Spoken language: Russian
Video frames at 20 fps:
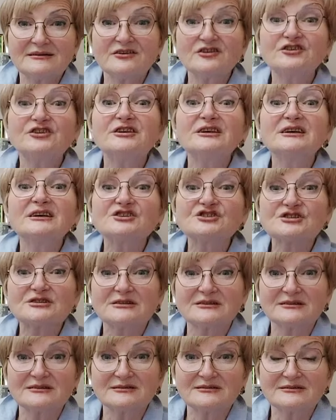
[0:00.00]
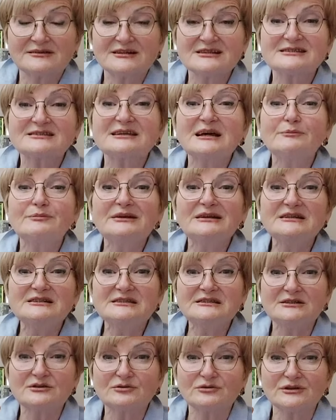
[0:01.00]
Держит,
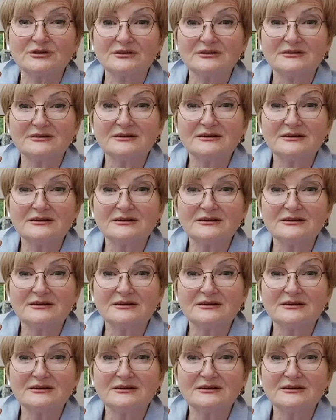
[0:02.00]
стабилизирует.